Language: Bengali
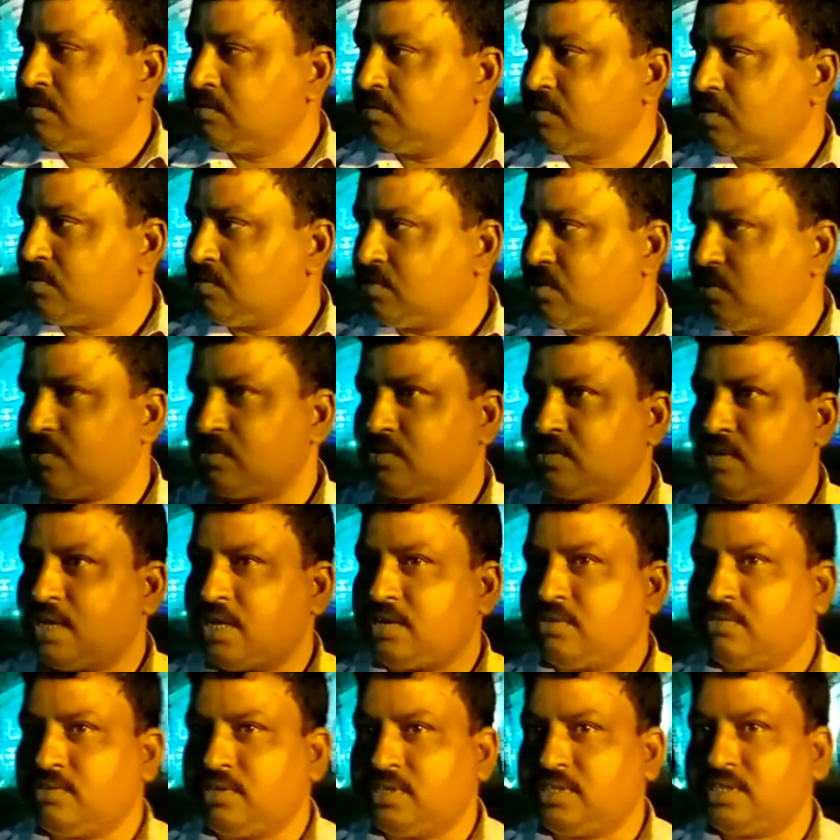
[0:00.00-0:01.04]
সব সংস্কার
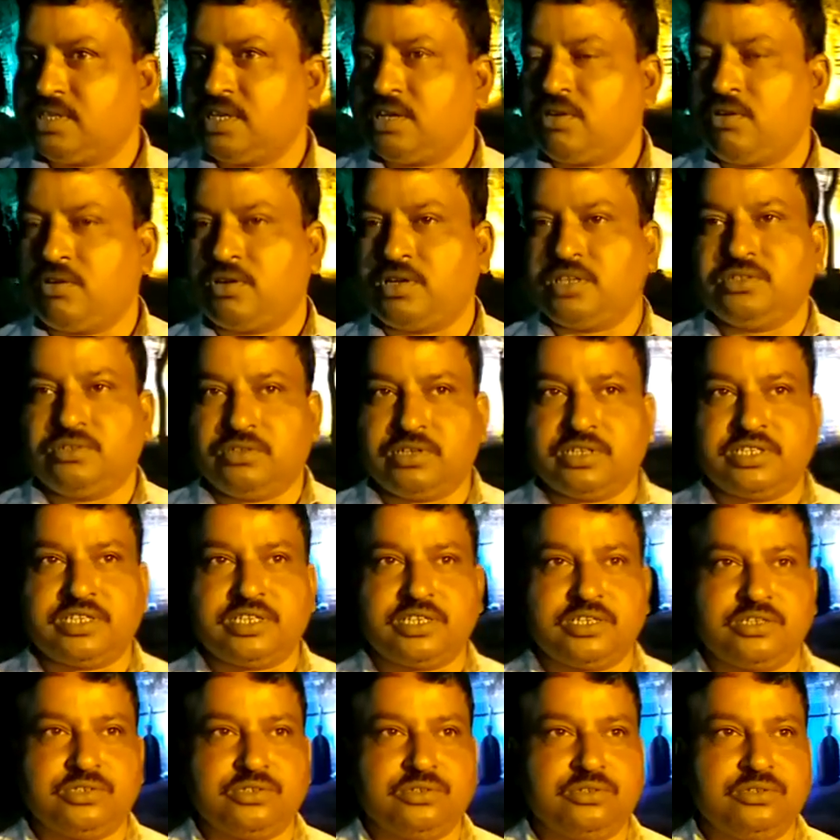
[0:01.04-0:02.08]
করেছে কটেজ করেছে
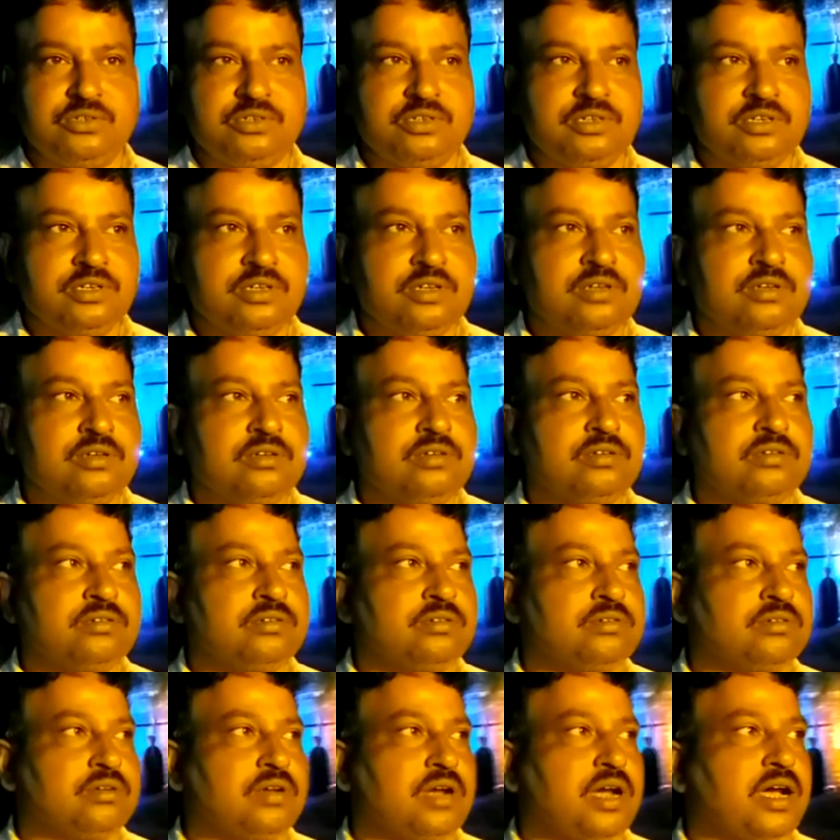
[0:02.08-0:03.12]
কিছু
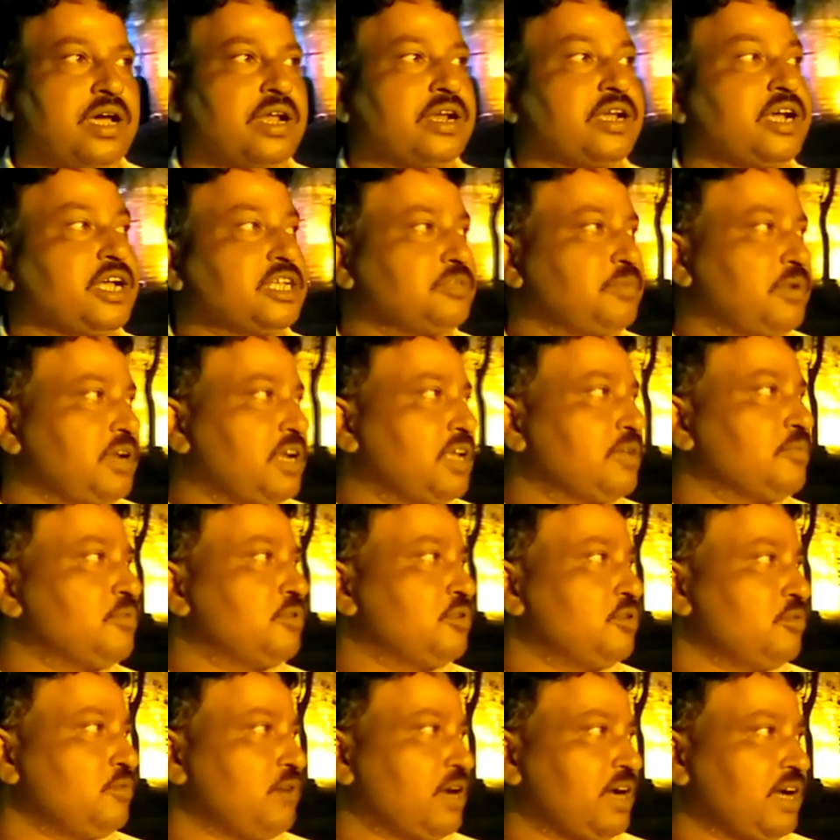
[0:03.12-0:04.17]
আর গাছপালায়
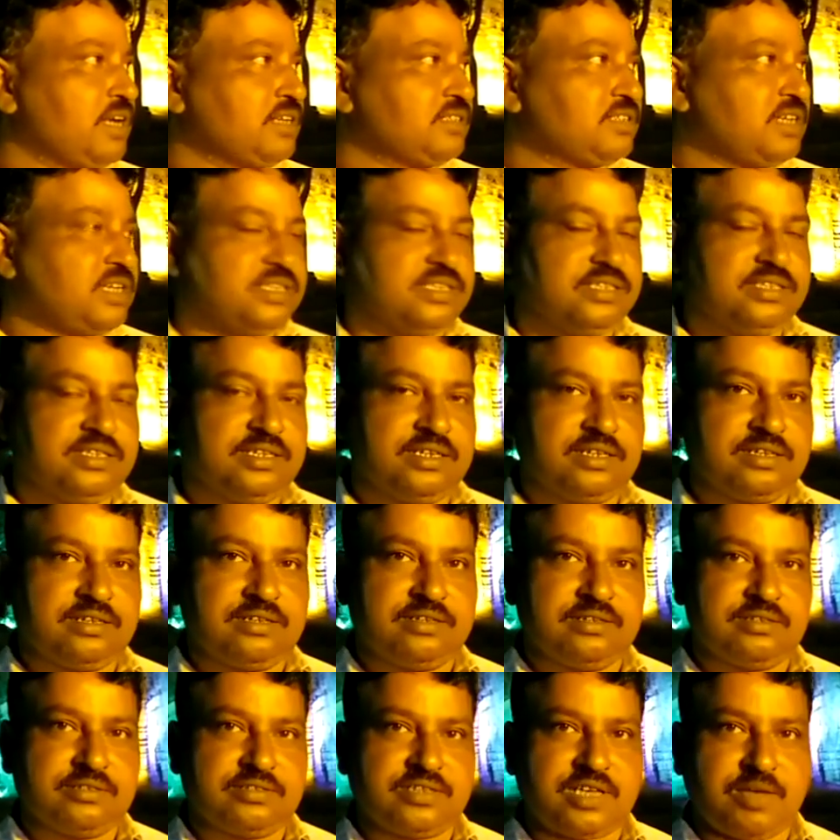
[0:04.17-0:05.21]
ফুলবাগান সাজিয়েছে
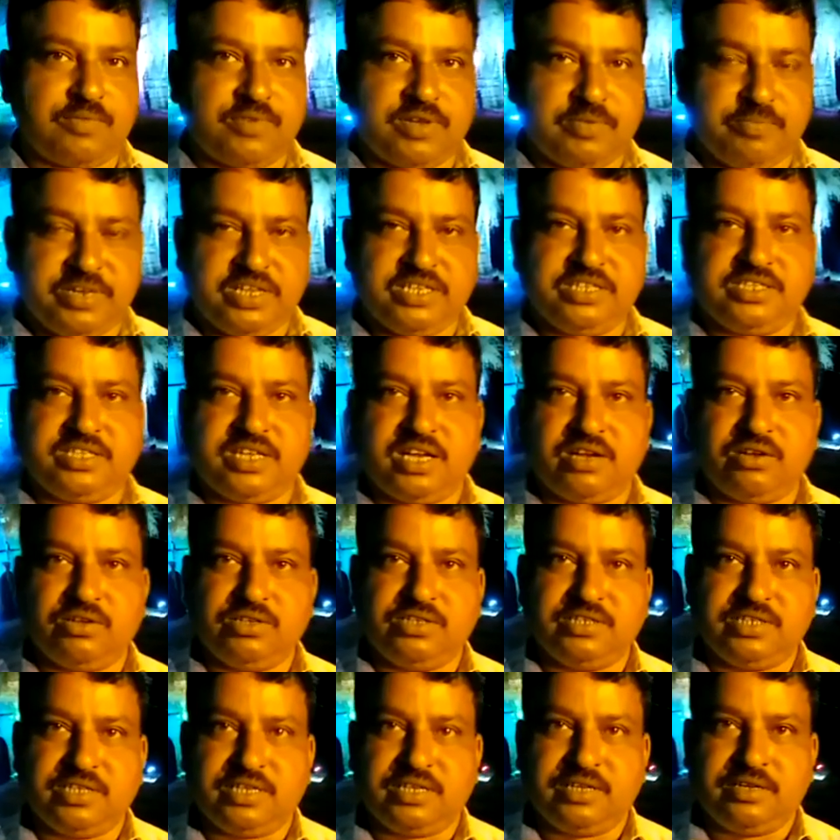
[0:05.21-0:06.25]
সামনে ব্রিজটা
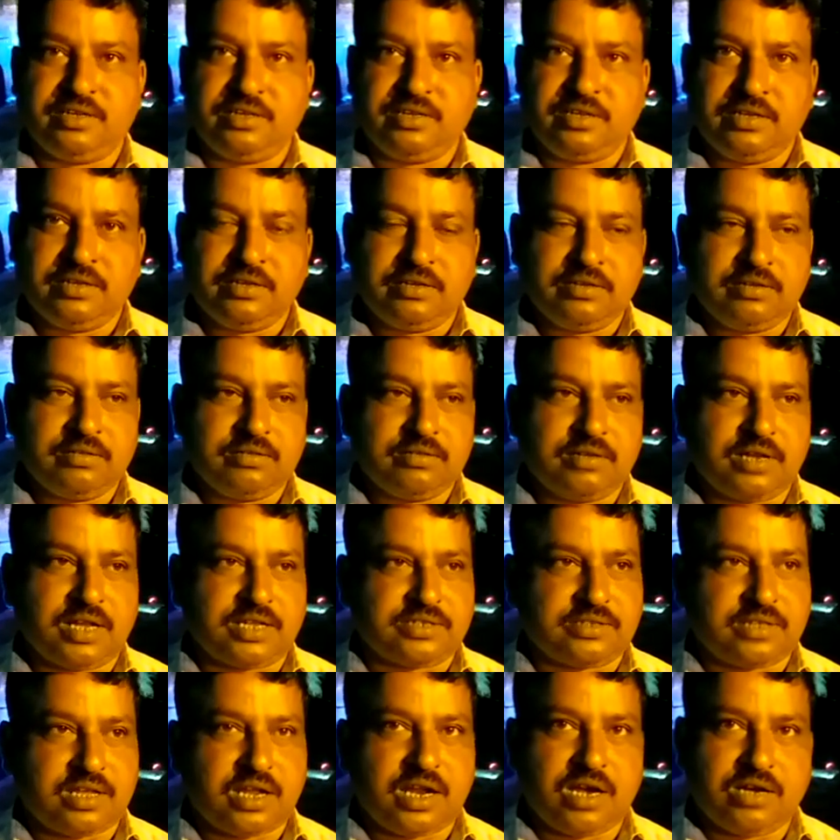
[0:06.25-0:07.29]
হয়েছে
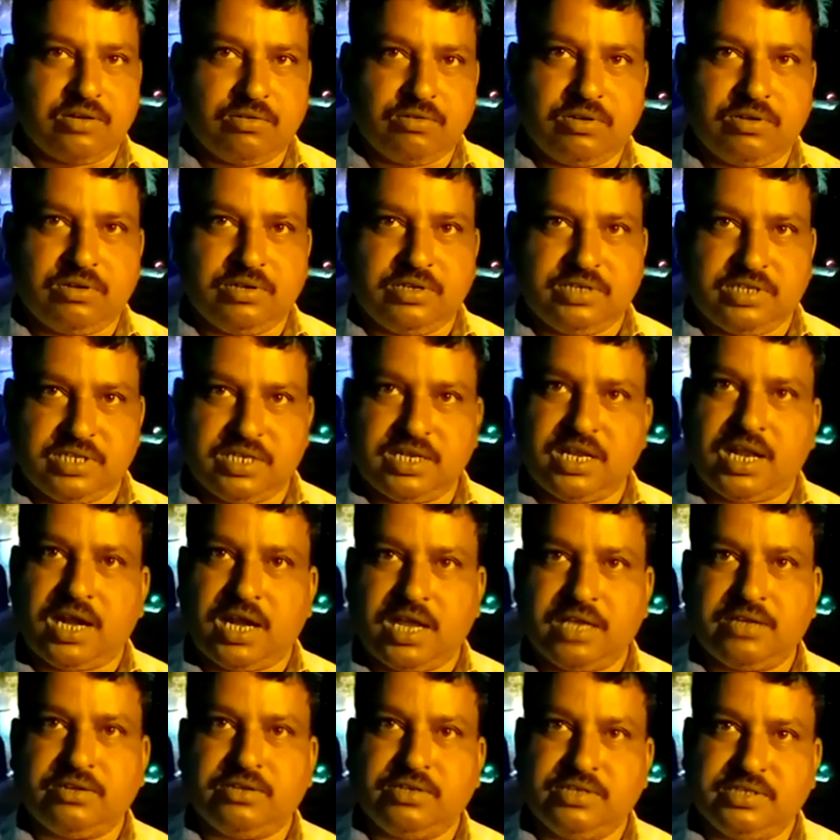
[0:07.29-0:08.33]
রাস্তাঘাটগুলো হয়েছে
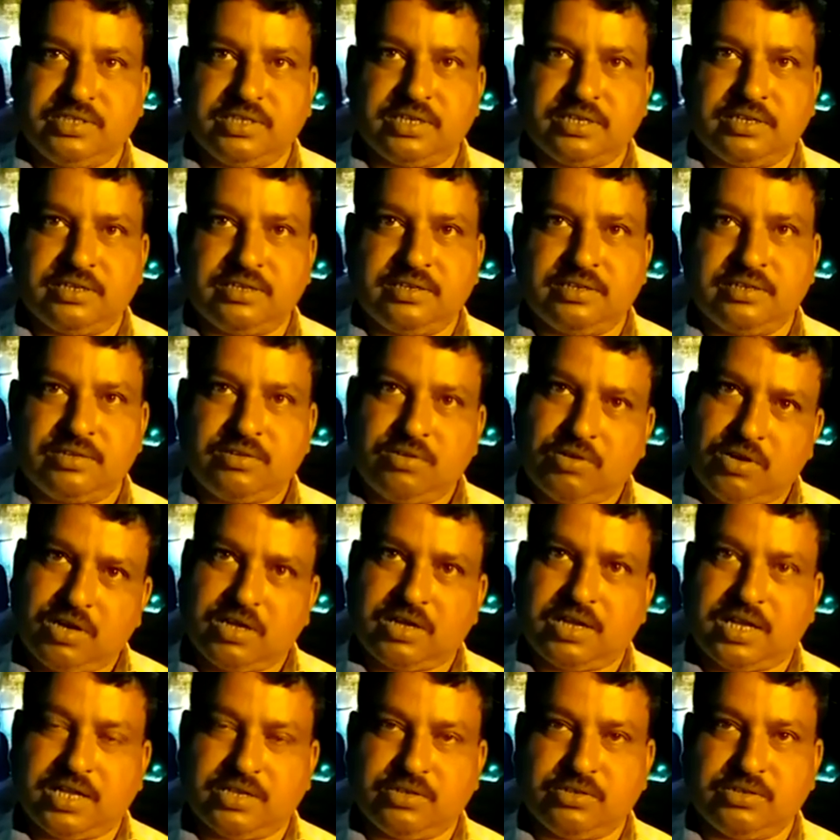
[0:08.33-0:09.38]
ঢালাই হয়েছে অনেক
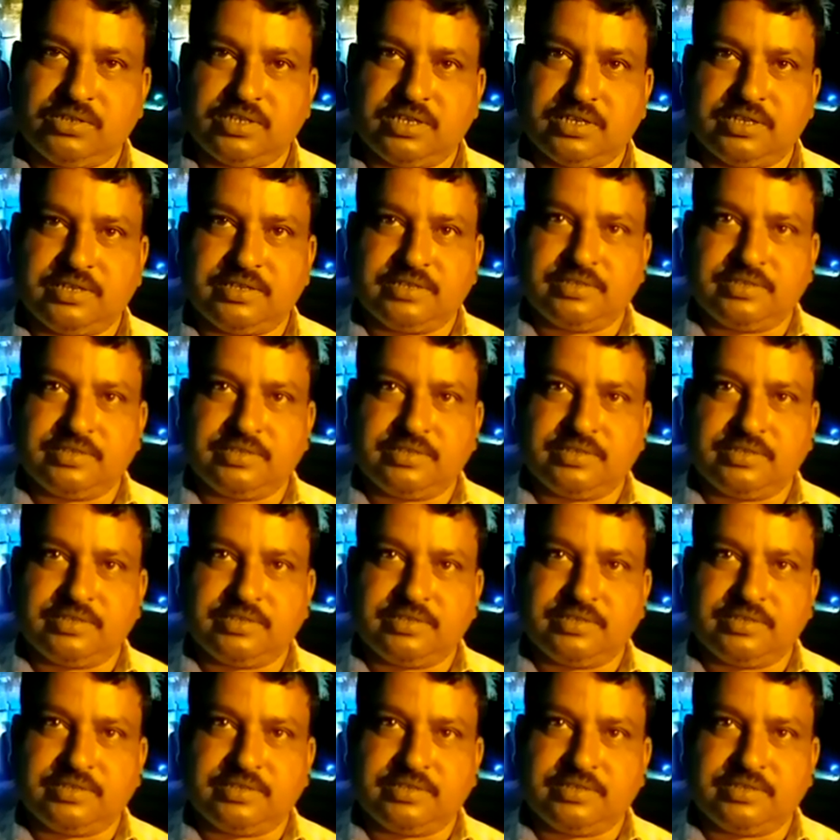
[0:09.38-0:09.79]
কাজ হয়েছে